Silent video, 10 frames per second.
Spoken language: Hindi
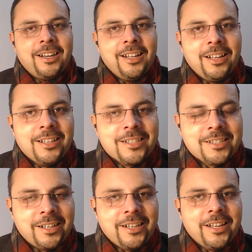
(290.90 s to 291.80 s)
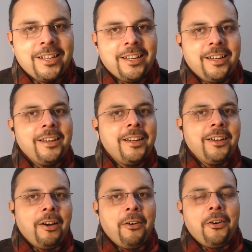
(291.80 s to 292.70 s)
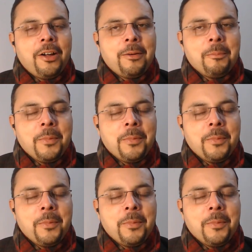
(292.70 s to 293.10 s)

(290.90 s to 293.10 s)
कल संडे है और